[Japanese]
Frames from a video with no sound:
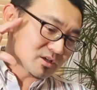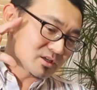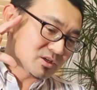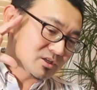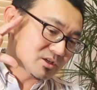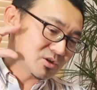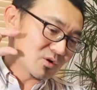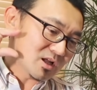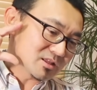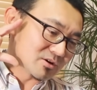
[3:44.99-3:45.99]

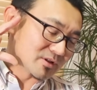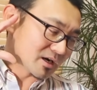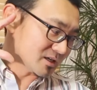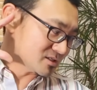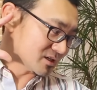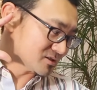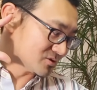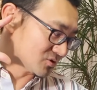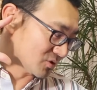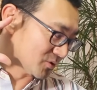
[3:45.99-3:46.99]
広がったような感じがすると